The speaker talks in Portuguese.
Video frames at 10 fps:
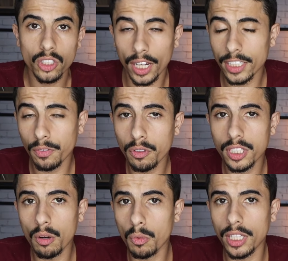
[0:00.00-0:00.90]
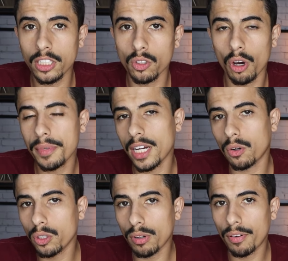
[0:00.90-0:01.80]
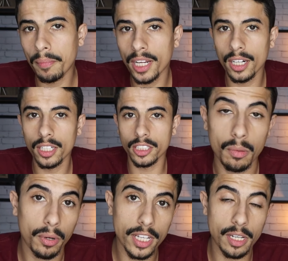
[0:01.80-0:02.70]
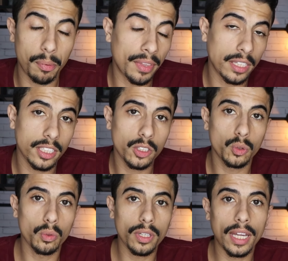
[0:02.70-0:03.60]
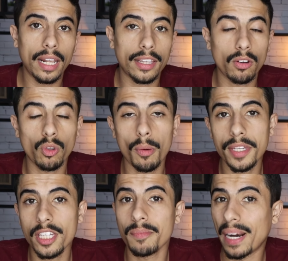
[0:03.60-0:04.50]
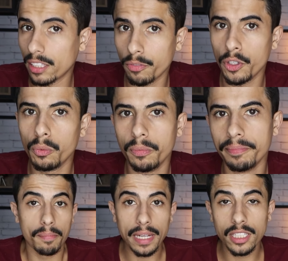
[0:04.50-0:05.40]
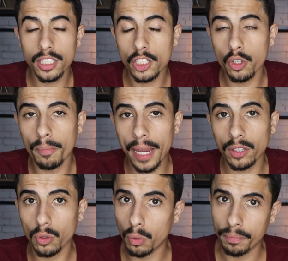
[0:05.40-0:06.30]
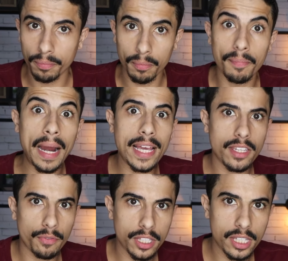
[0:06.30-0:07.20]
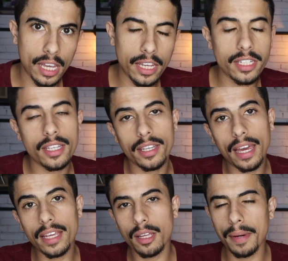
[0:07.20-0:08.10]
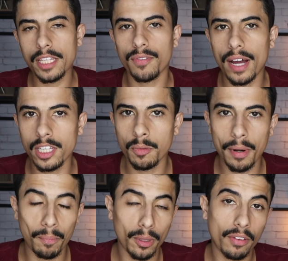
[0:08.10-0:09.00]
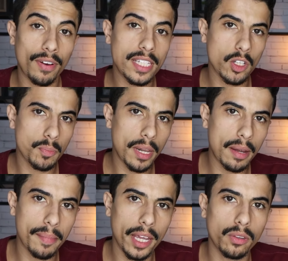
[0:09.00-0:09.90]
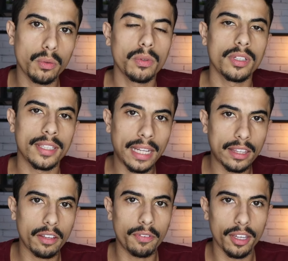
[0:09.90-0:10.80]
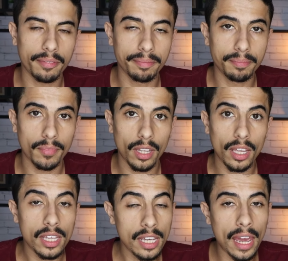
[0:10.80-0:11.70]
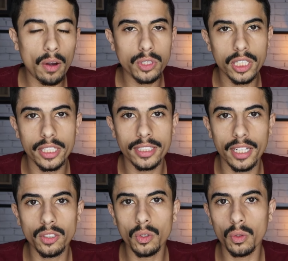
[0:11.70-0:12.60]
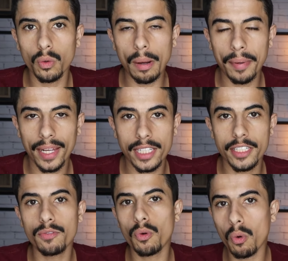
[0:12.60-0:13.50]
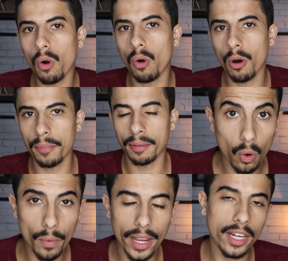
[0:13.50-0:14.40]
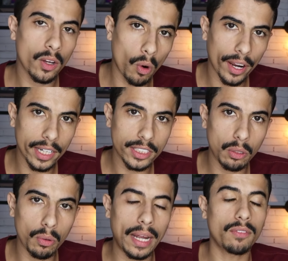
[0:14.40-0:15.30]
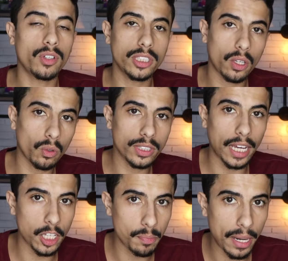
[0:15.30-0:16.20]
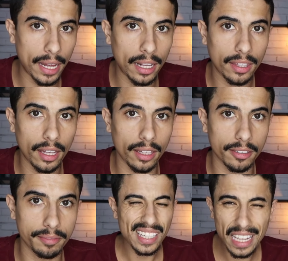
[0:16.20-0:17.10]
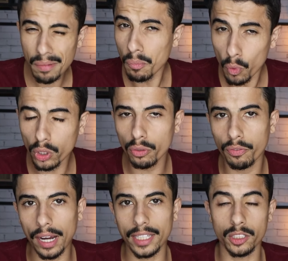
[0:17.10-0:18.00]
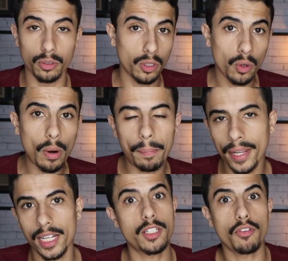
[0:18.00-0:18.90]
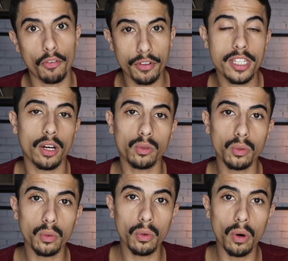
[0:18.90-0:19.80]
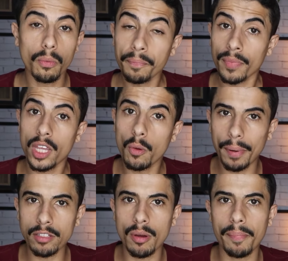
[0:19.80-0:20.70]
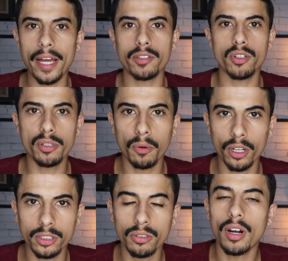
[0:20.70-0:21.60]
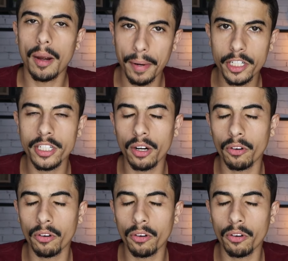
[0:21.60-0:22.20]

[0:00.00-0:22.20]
Só que essa função muda de nome de acordo com a fabricante. Por exemplo, na Samsung ela tem o nome de Smart View. Mas existe um método mais eficiente e ainda mais fácil para poder fazer o espelhamento na TV, que é utilizando o aplicativo Google Home. Com ele em qualquer celular você consegue espelhar a tela. E é muito fácil. O aplicativo é oficial do Google e o passo a passo eu te mostro a partir de